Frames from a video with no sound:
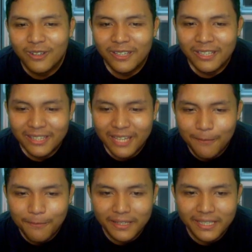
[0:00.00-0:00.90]

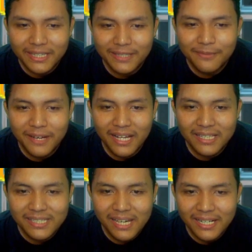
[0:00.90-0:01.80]
dapat item
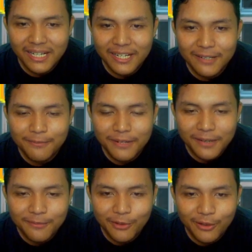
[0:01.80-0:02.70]
gacha dari break
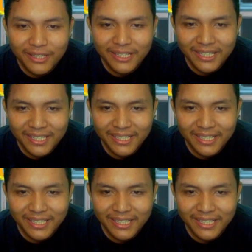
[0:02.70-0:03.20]
block ini.